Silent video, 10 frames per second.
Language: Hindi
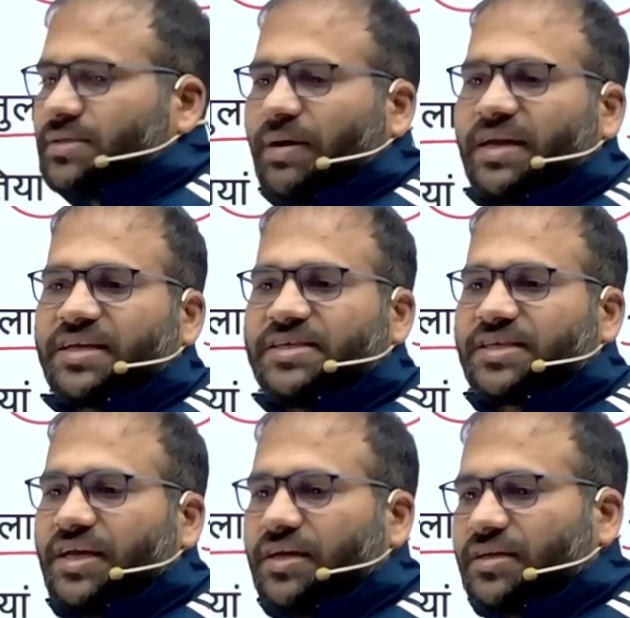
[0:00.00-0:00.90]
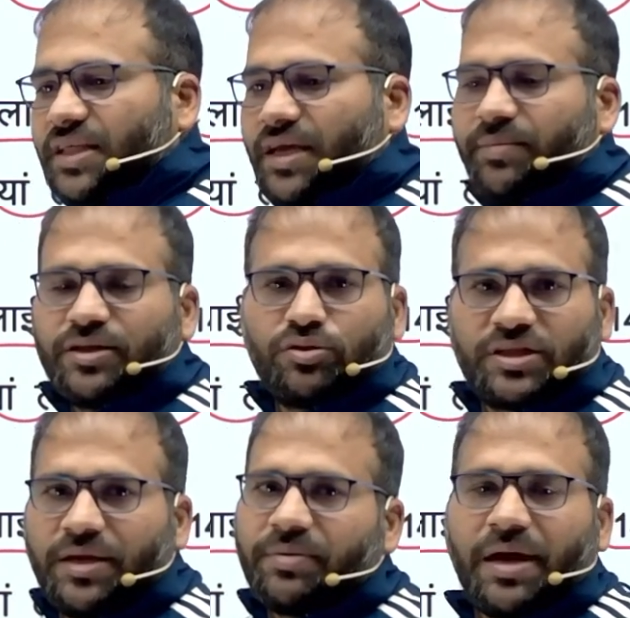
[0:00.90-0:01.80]
बार की इसकी थीम है तो
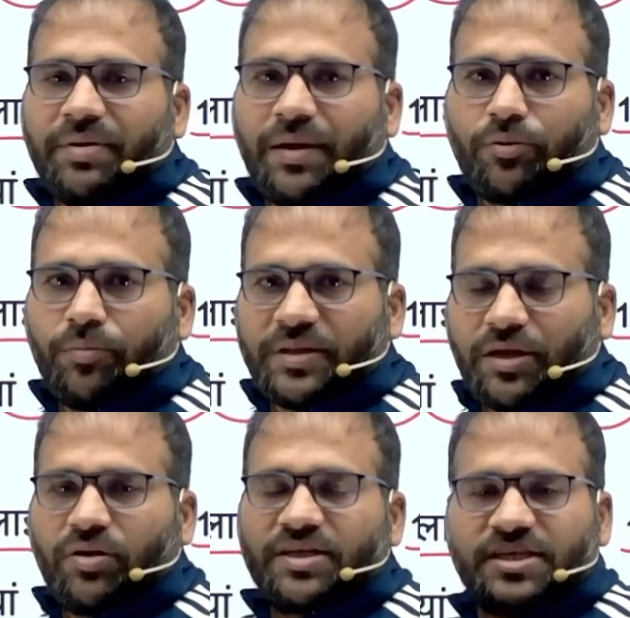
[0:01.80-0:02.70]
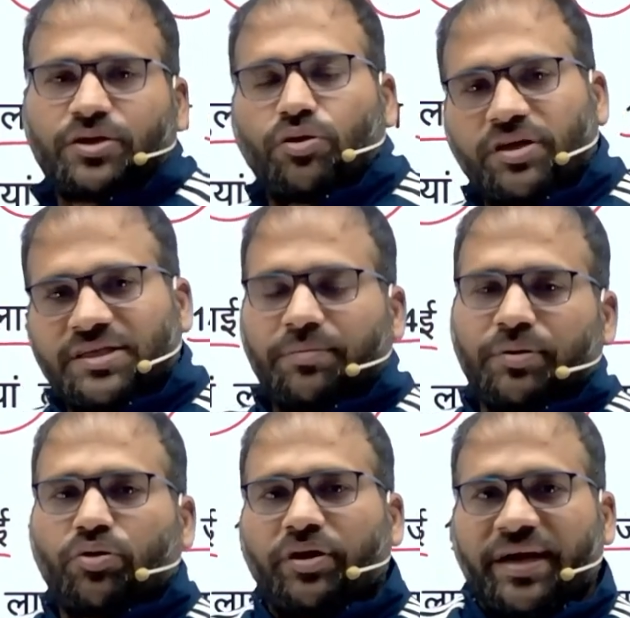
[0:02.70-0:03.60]
थीम का भी आपको पता होना चाहिए क्योंकि जब भी
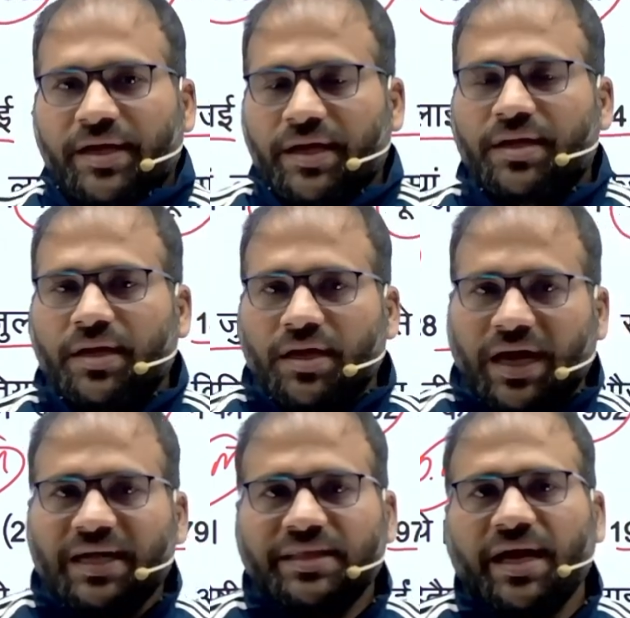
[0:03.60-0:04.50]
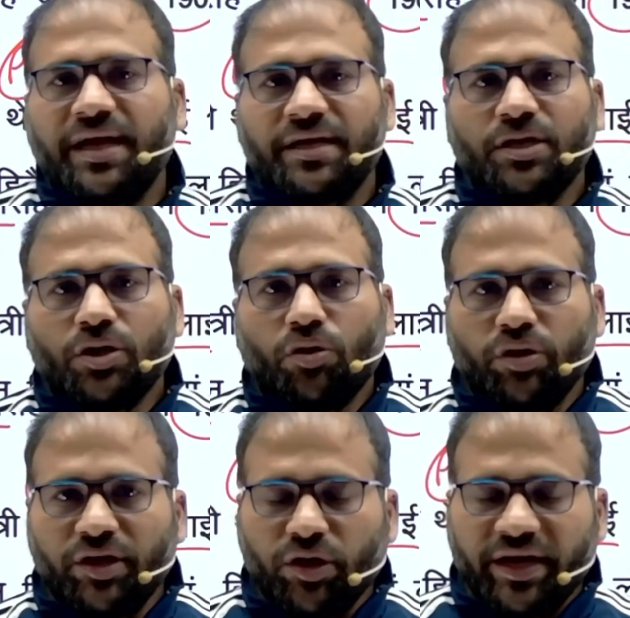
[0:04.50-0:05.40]
कोई डे आता है और
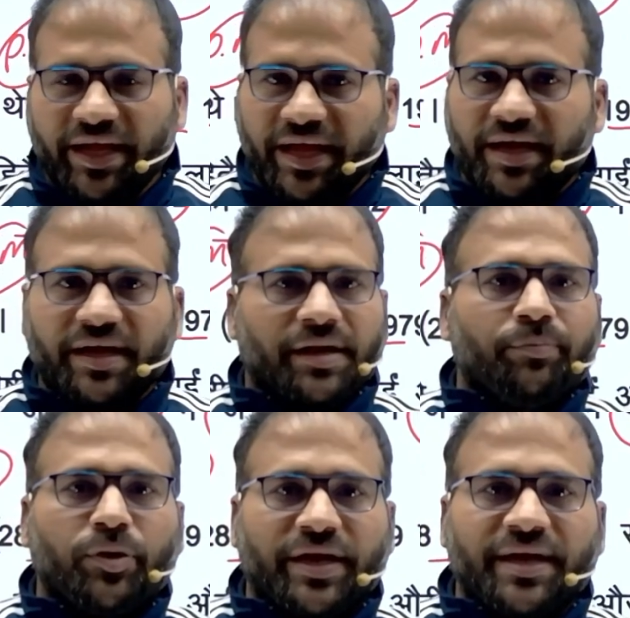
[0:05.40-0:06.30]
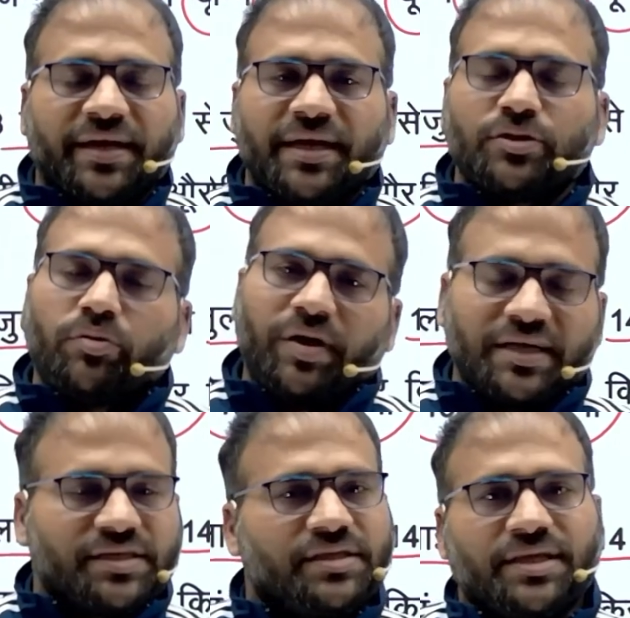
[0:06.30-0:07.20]
डे अगर इम्पोर्टेंट है तो वहां
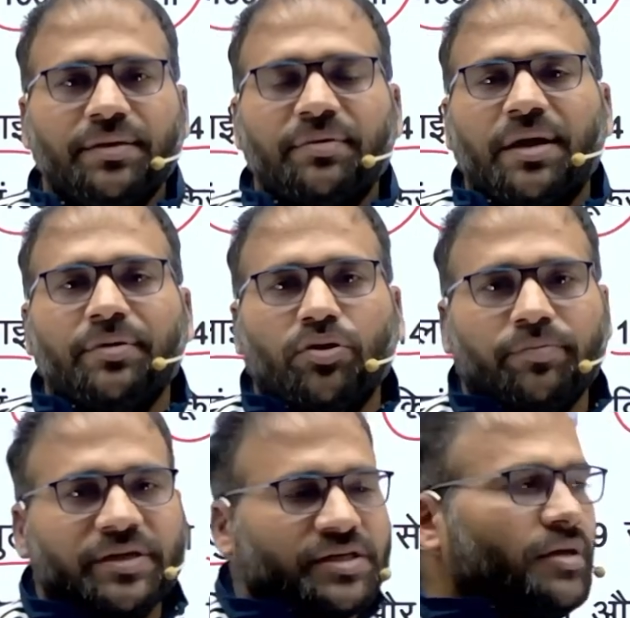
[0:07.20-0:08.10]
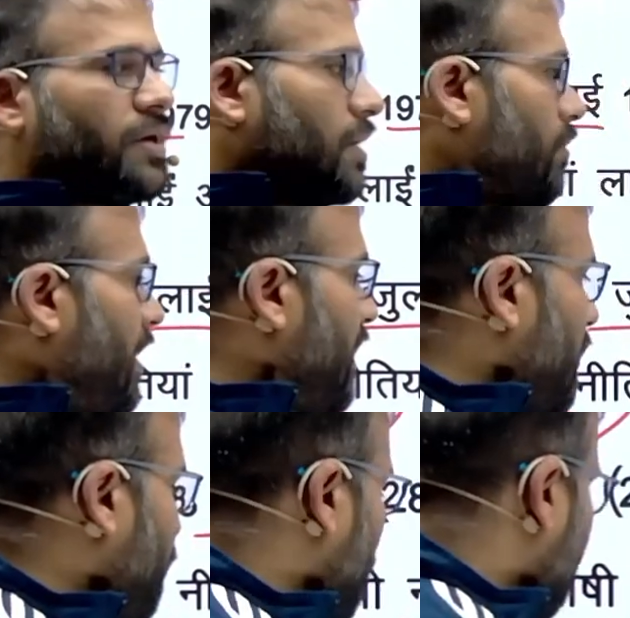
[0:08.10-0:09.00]
से थीम का भी कोई पर्सन बनने की
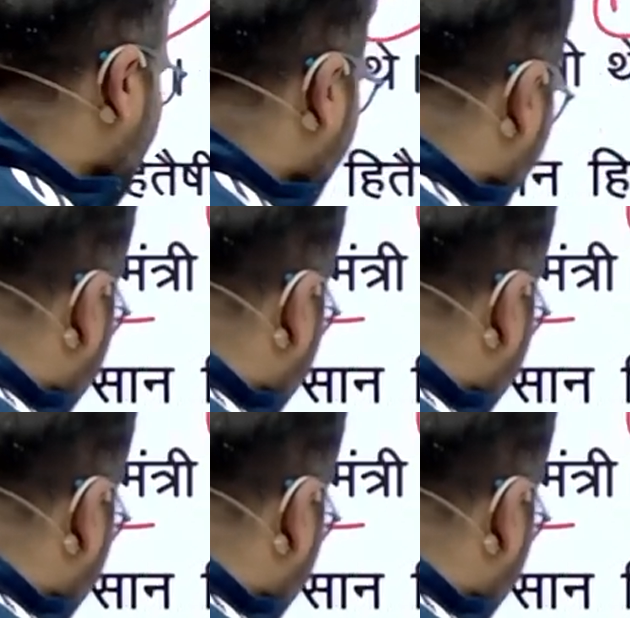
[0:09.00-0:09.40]
पूरी संभावना